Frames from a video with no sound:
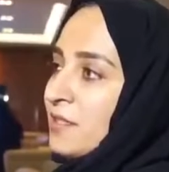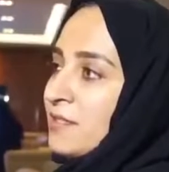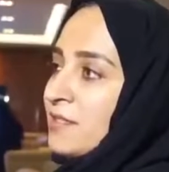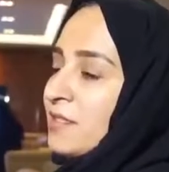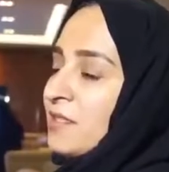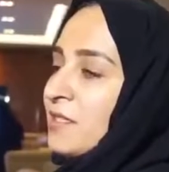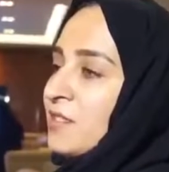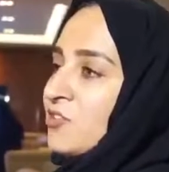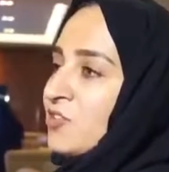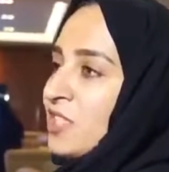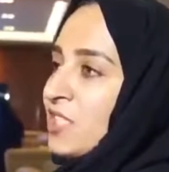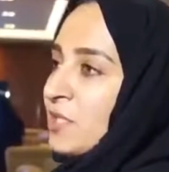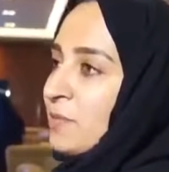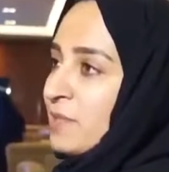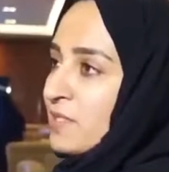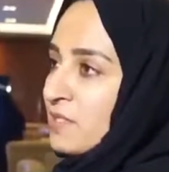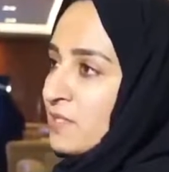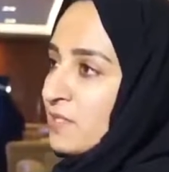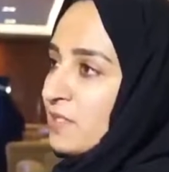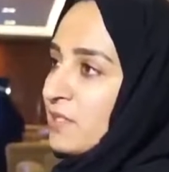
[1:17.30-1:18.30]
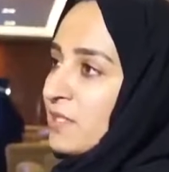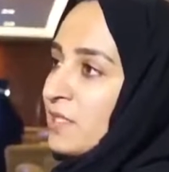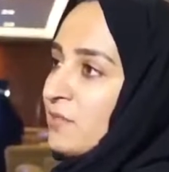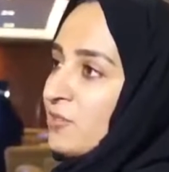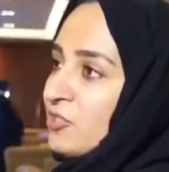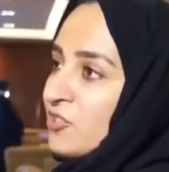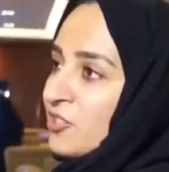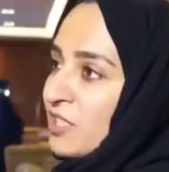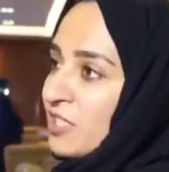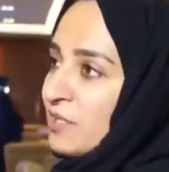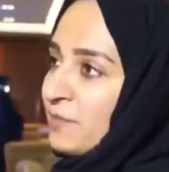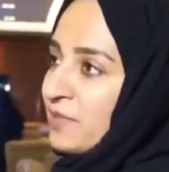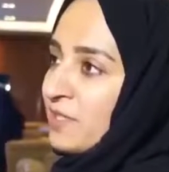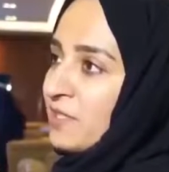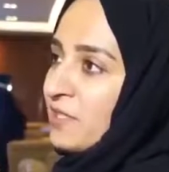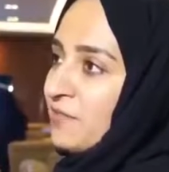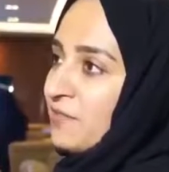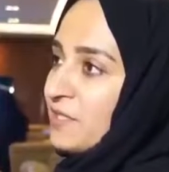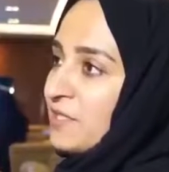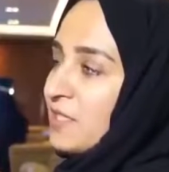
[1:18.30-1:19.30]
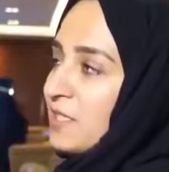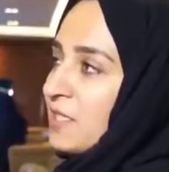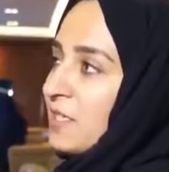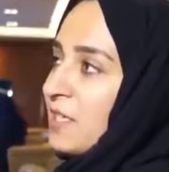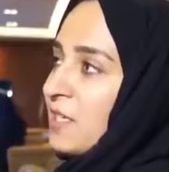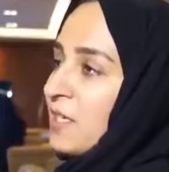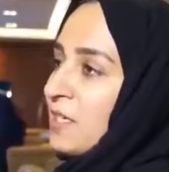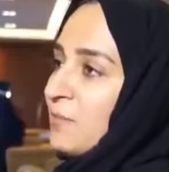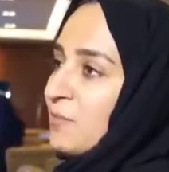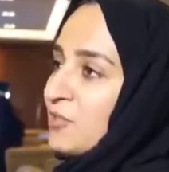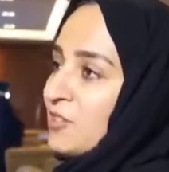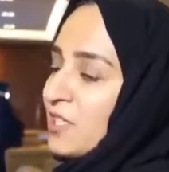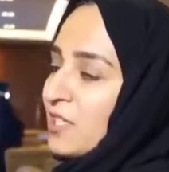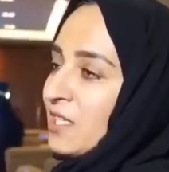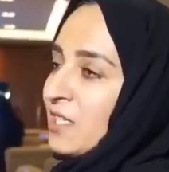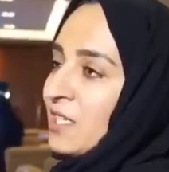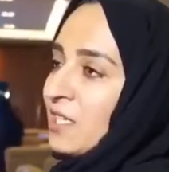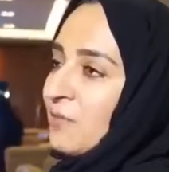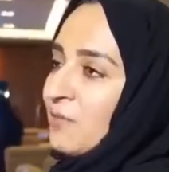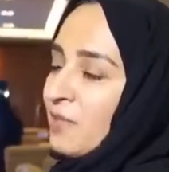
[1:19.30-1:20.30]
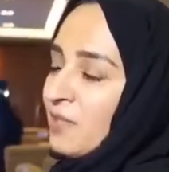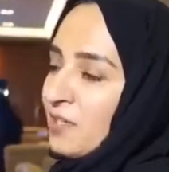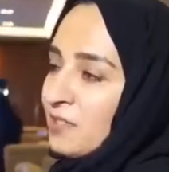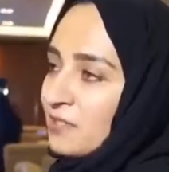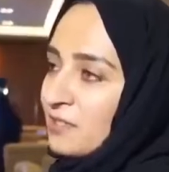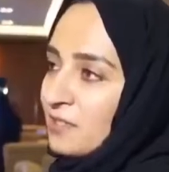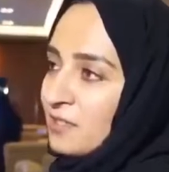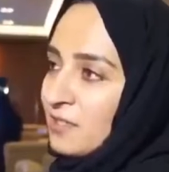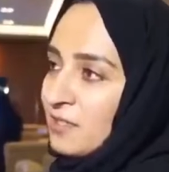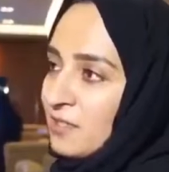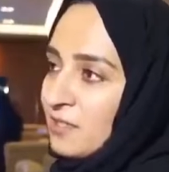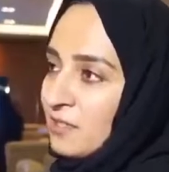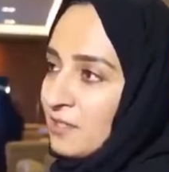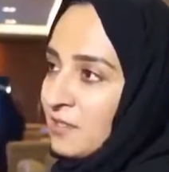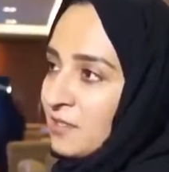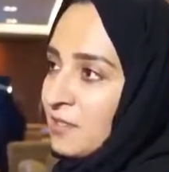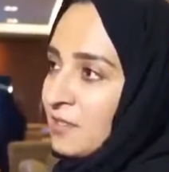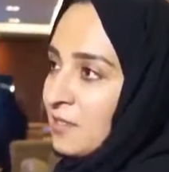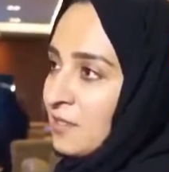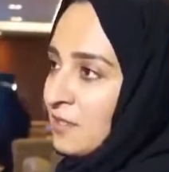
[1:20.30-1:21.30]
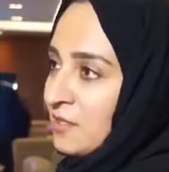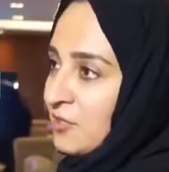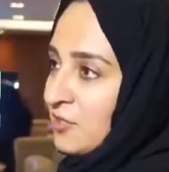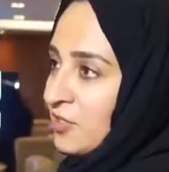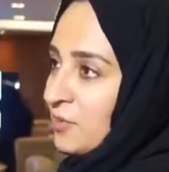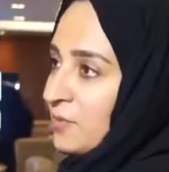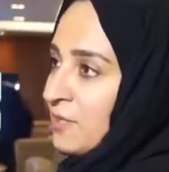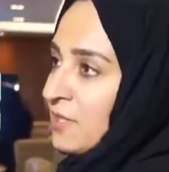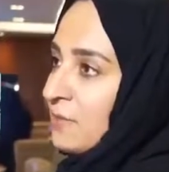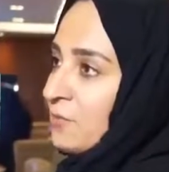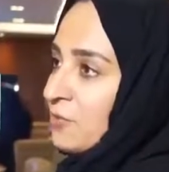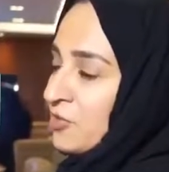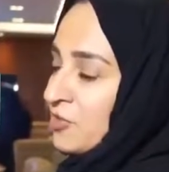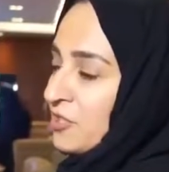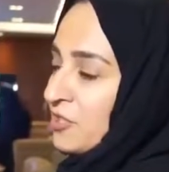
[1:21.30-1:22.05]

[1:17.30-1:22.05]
تحسين الجانب الصحي والجانب النفسي بشكل عام خاصة عند الشباب